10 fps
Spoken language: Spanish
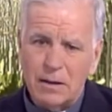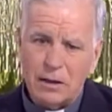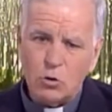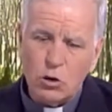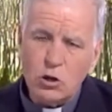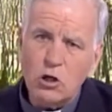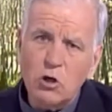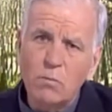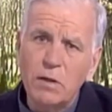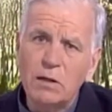Jesucristo se
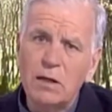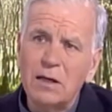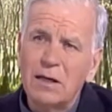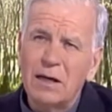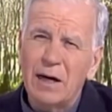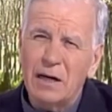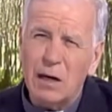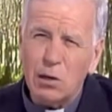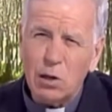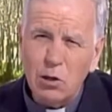convierte en
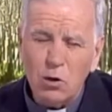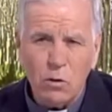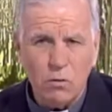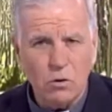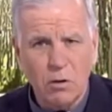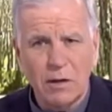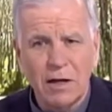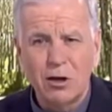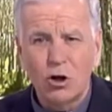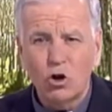el centro de nuestra vida.